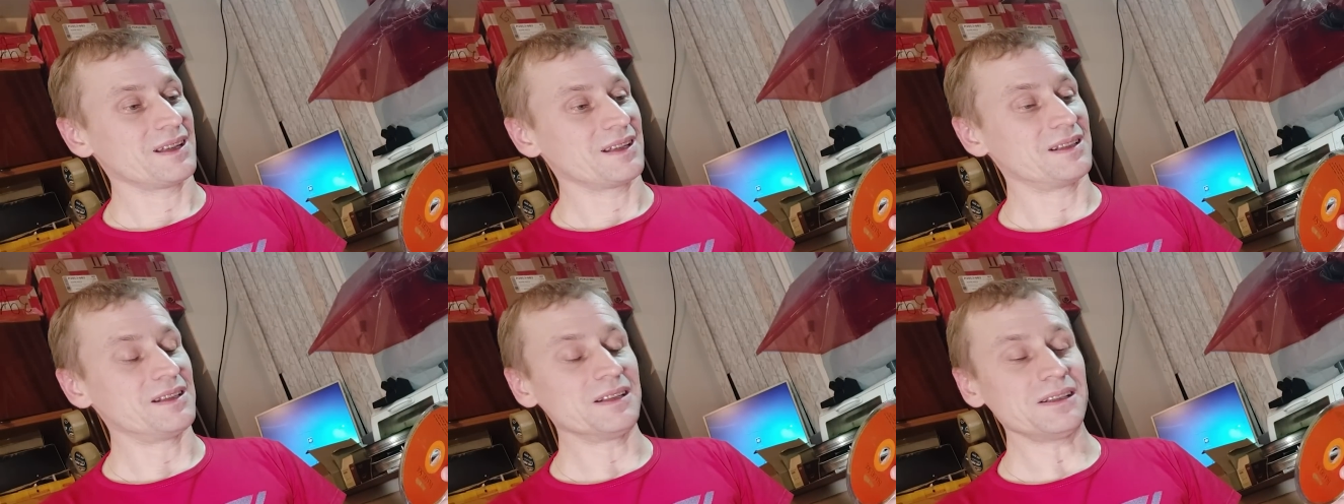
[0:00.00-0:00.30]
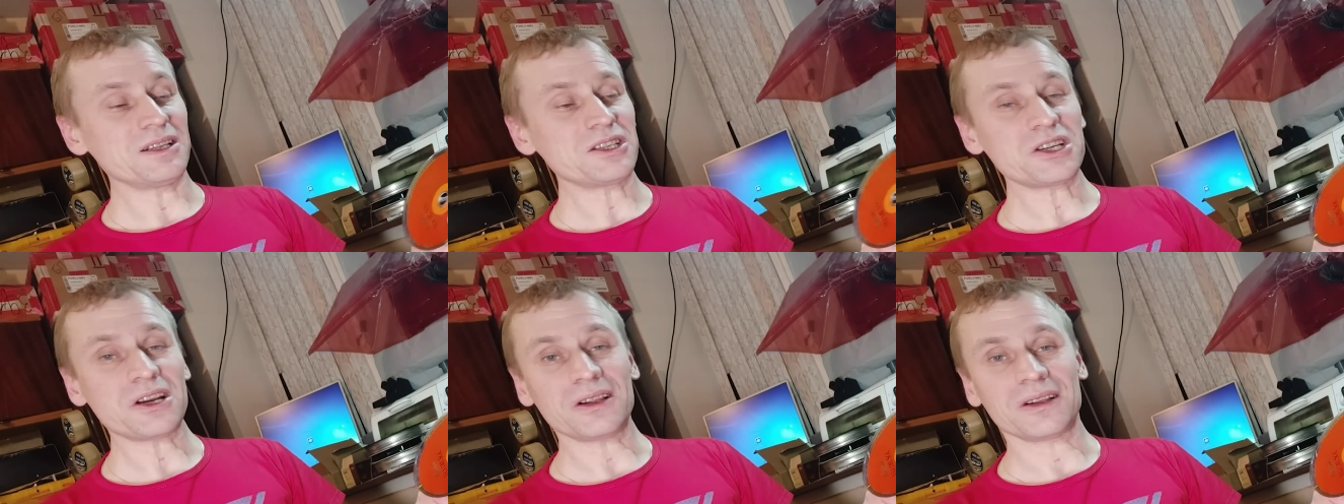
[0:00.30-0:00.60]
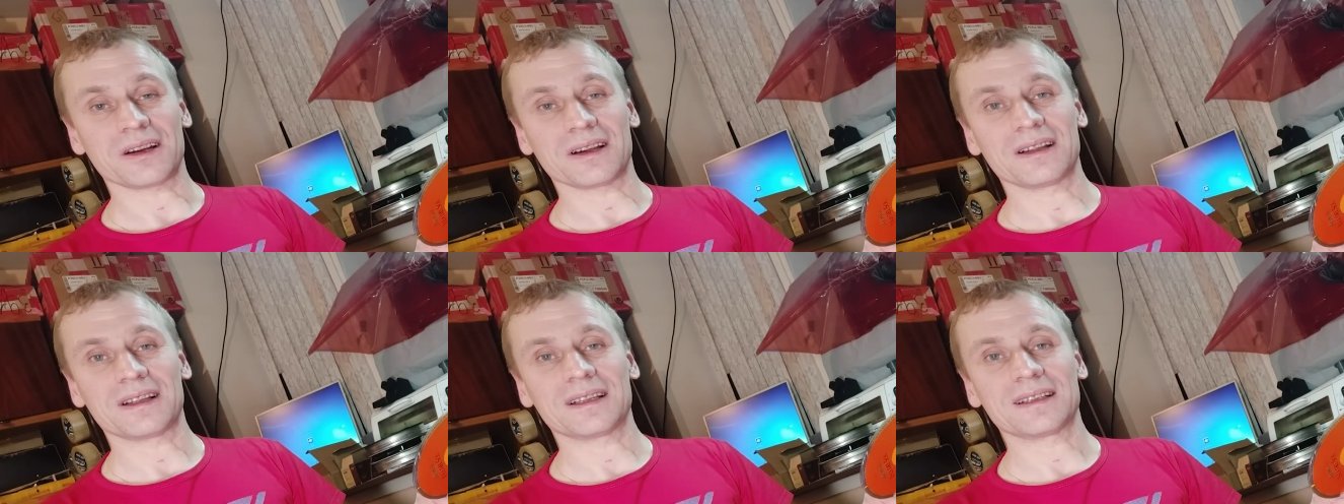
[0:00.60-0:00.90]
Для
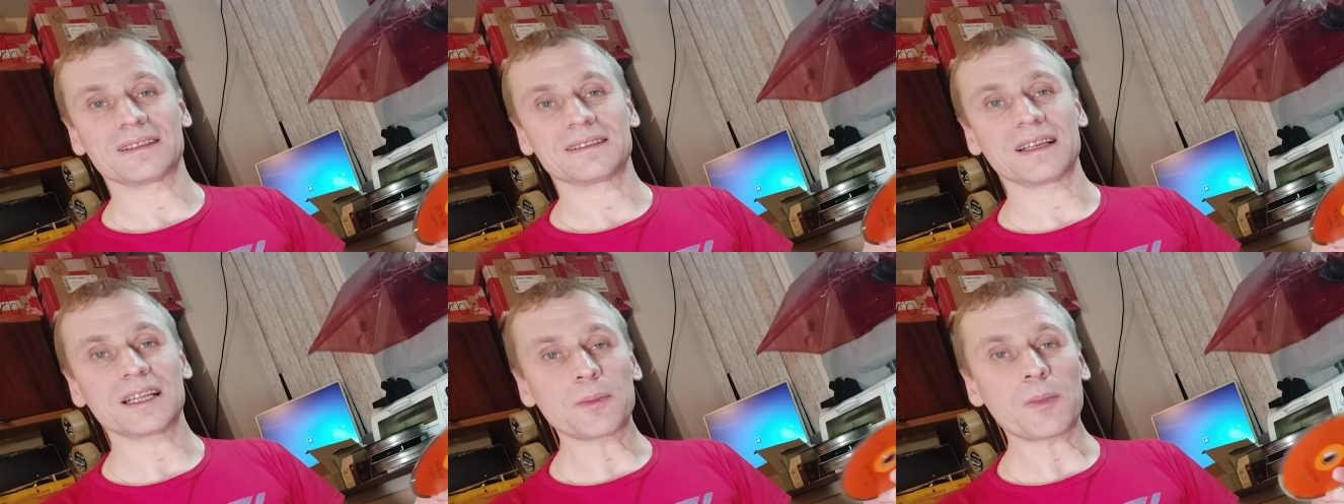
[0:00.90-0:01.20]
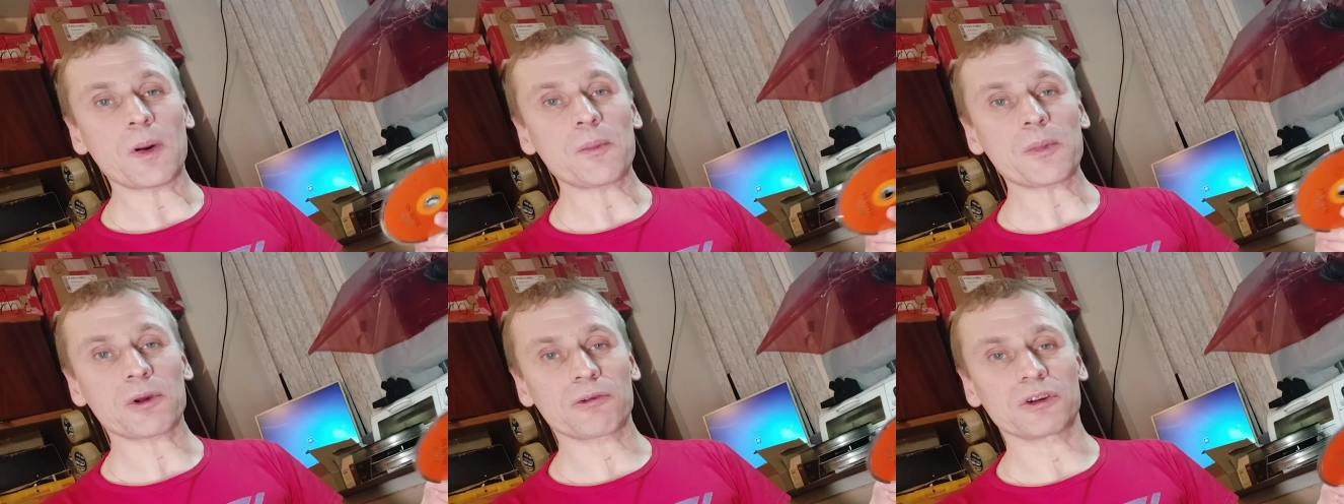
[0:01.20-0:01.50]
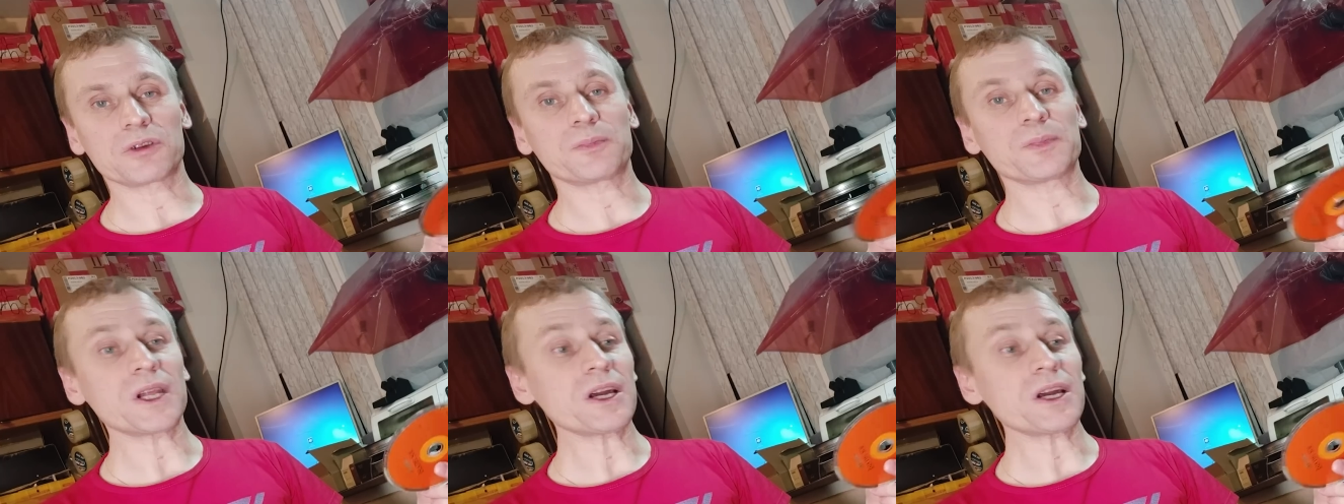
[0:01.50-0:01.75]
начала надо попробовать,